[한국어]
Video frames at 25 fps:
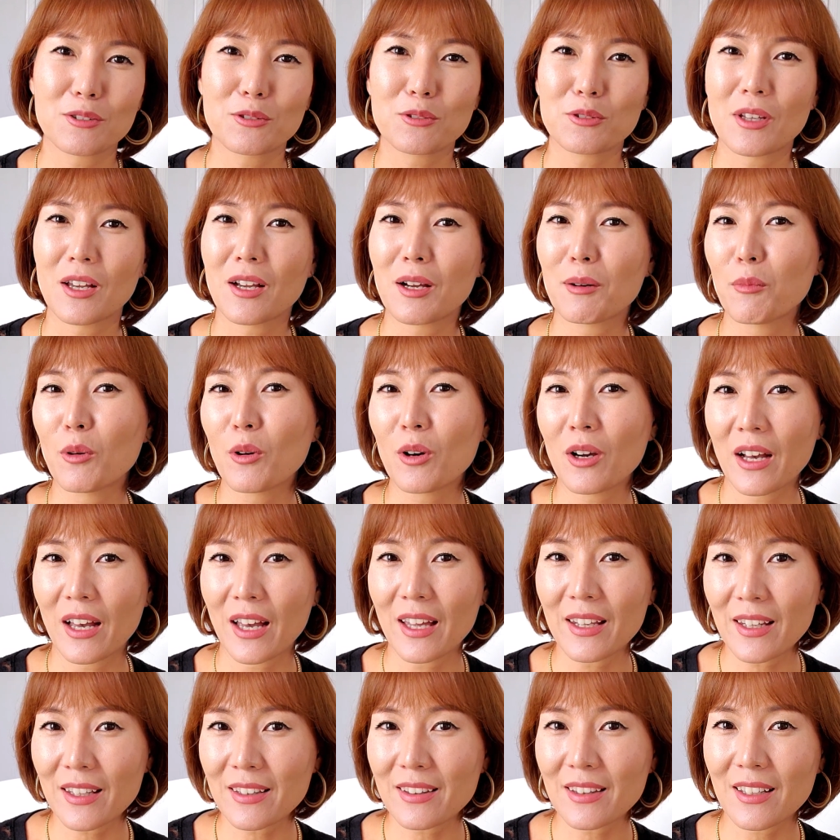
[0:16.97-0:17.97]
그리고 내가 뭔가
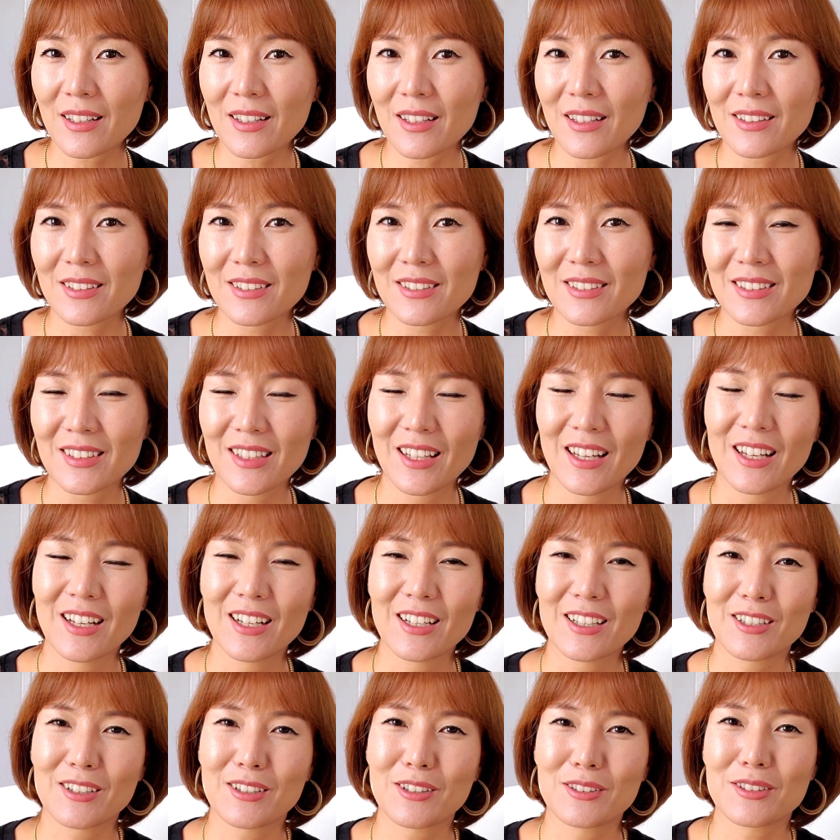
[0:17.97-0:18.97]

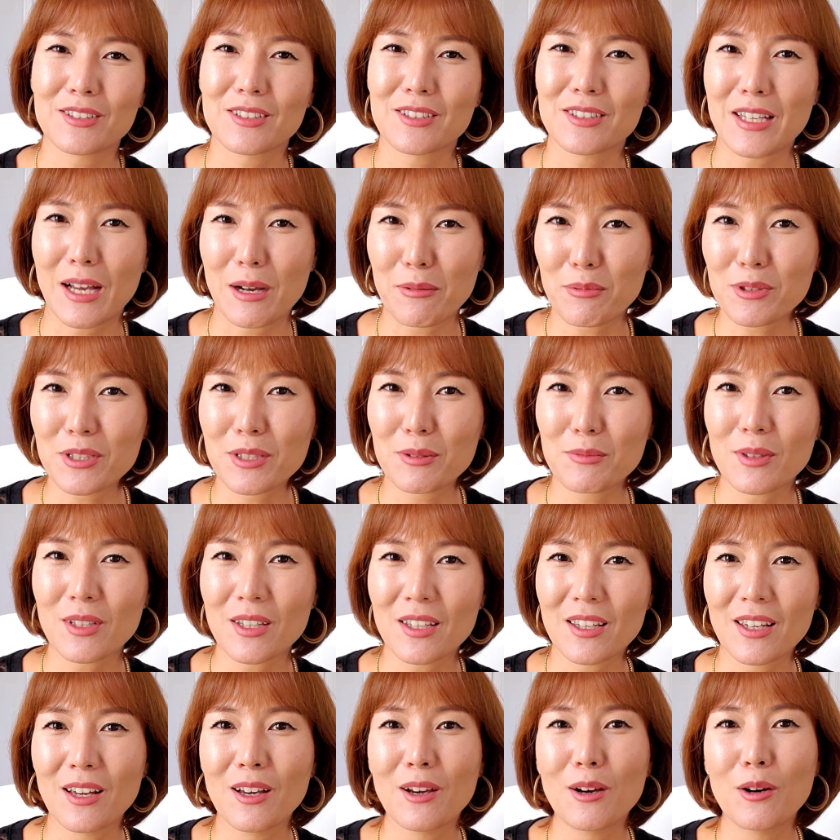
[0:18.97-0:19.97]
해냈다라는 그런
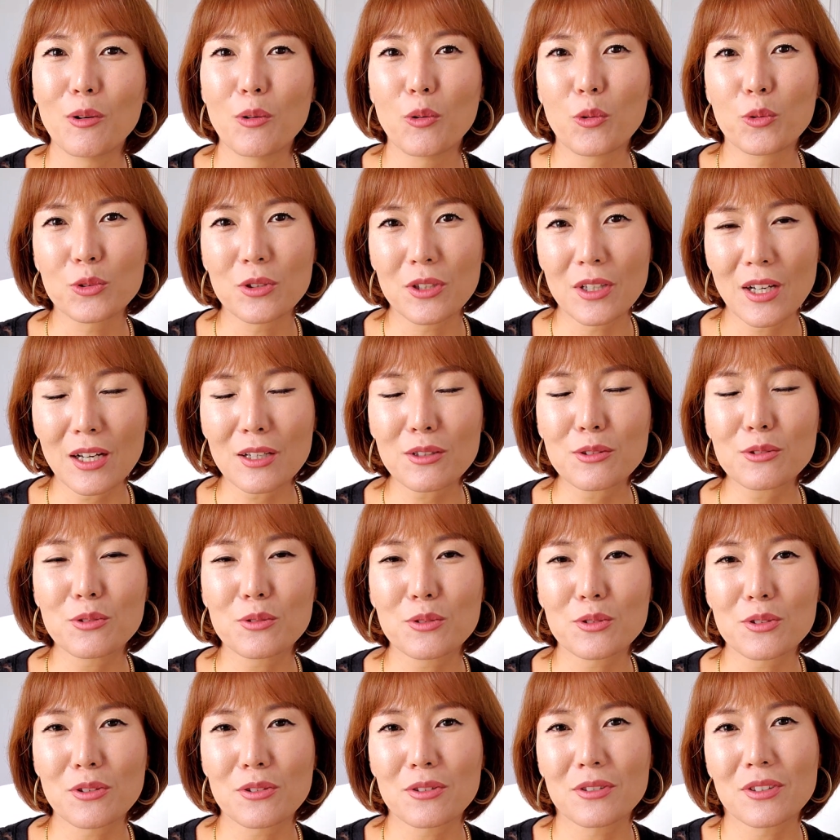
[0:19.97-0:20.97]
자부심이 오늘
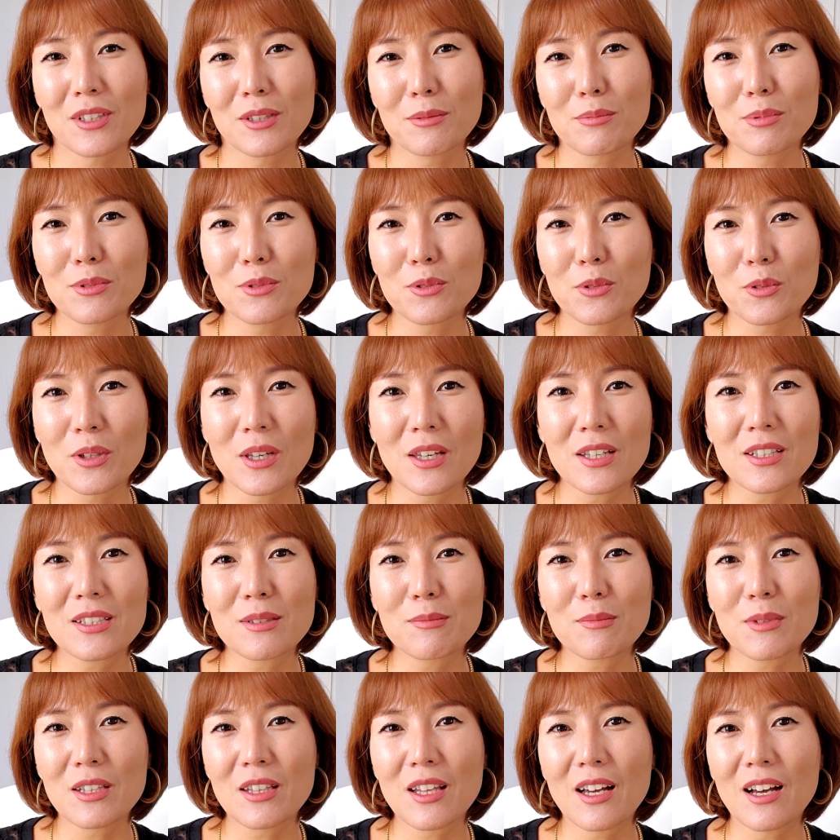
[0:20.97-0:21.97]
하루도 저를 기분 좋게
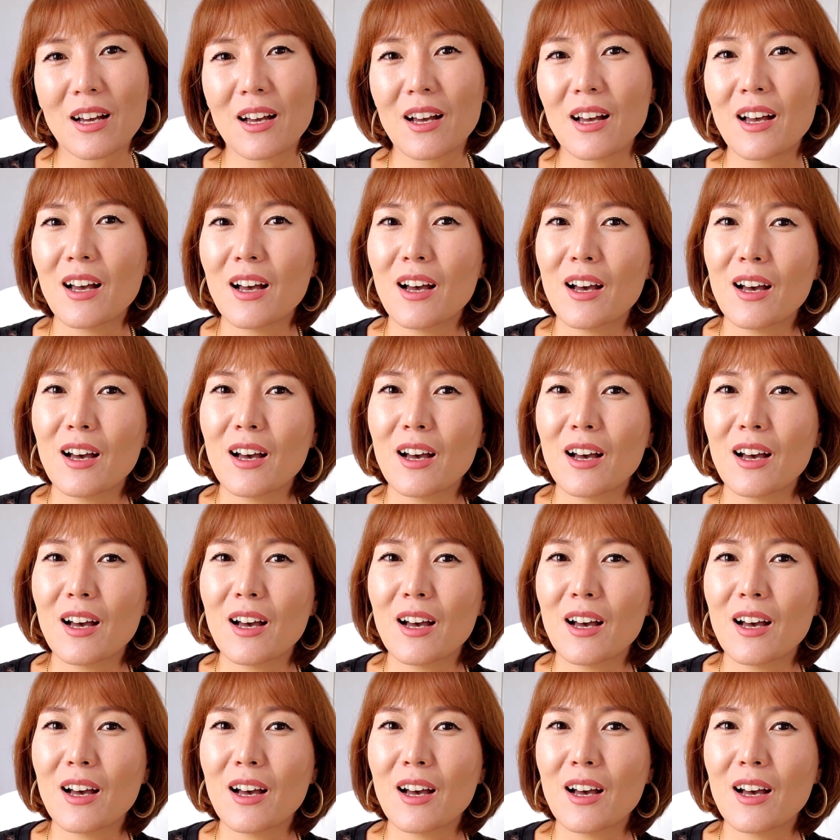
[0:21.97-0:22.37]
했습니다.